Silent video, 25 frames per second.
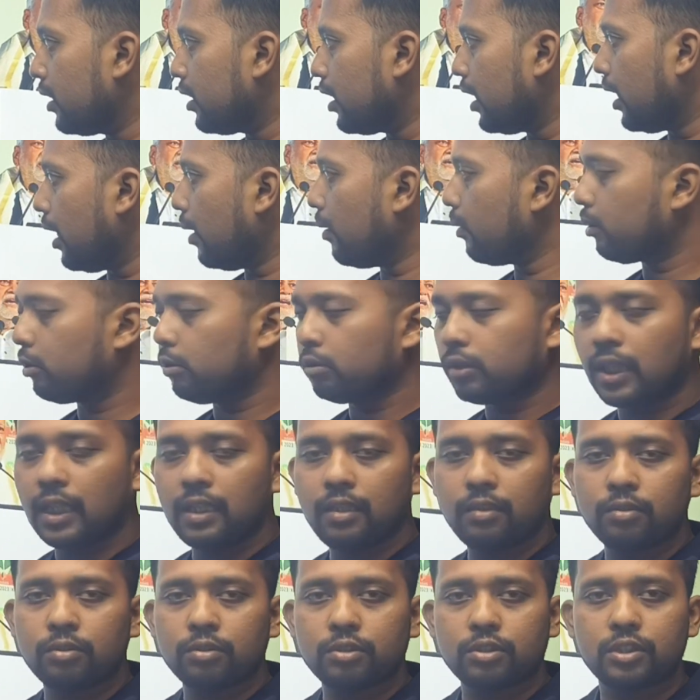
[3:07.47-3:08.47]
সেটা
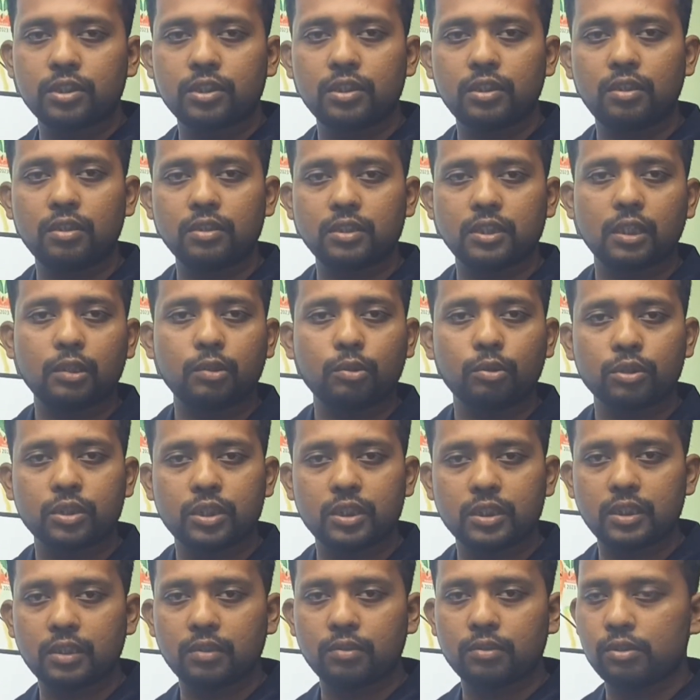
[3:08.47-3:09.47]
কোথায় অনুষ্ঠিত হচ্ছে
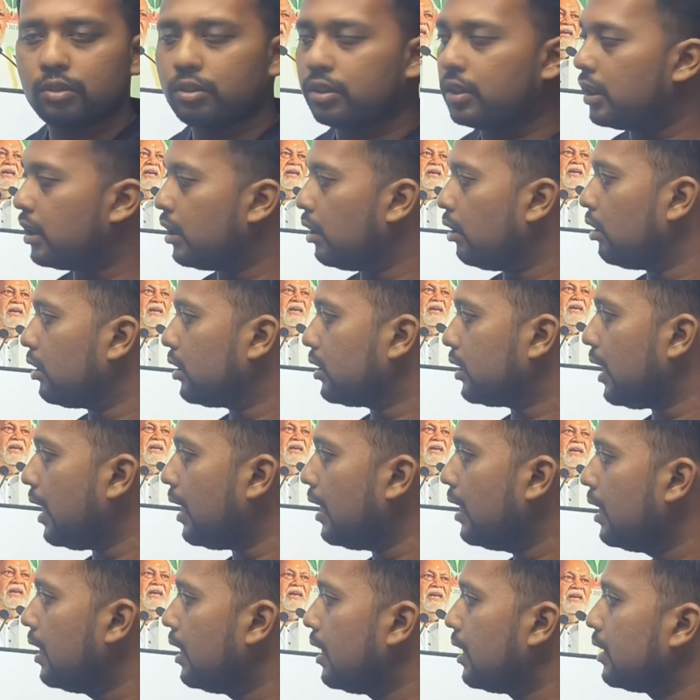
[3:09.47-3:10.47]
কোচিতে অনুষ্ঠিত হচ্ছে
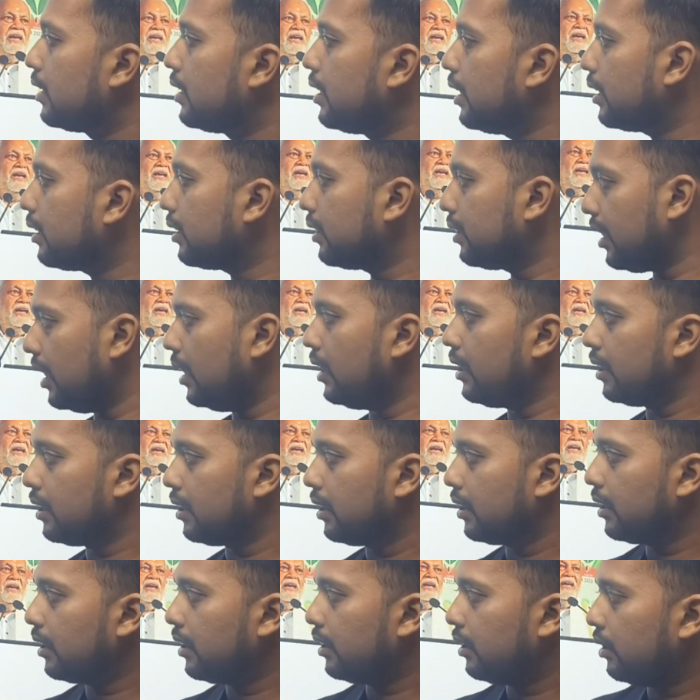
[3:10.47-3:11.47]
সিক্সটিন্থ
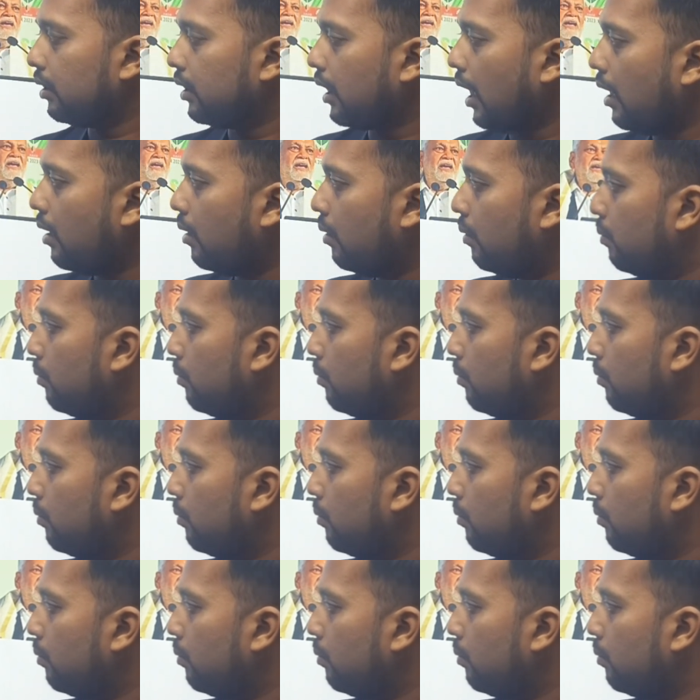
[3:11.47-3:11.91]
তাই